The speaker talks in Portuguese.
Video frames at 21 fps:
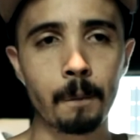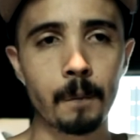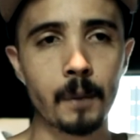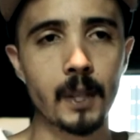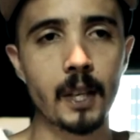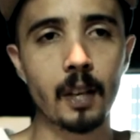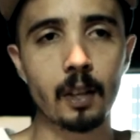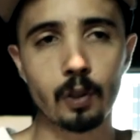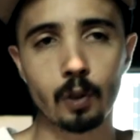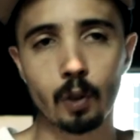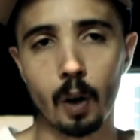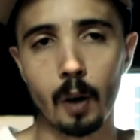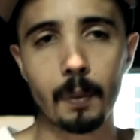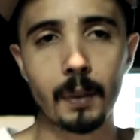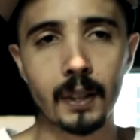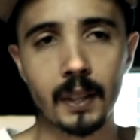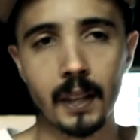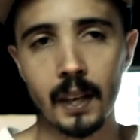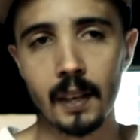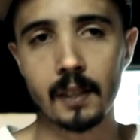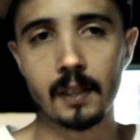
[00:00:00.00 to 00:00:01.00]
ia só me
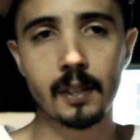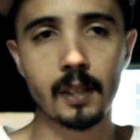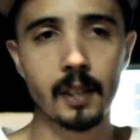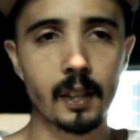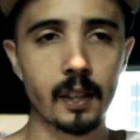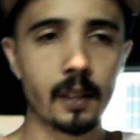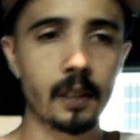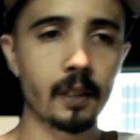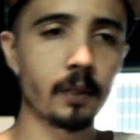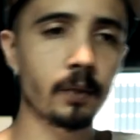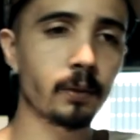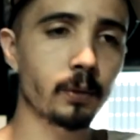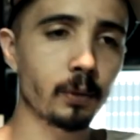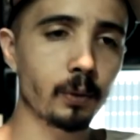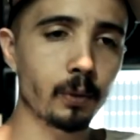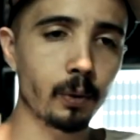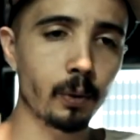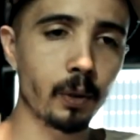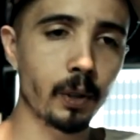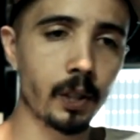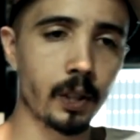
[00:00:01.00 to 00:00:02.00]
trazer um
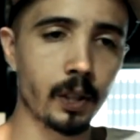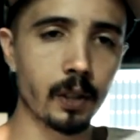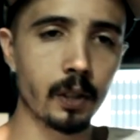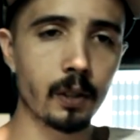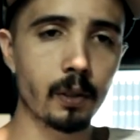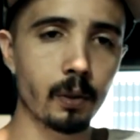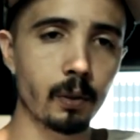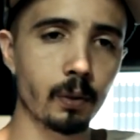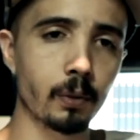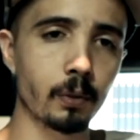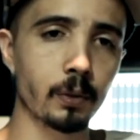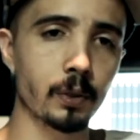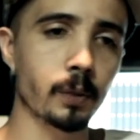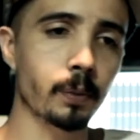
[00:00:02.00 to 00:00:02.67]
currículo,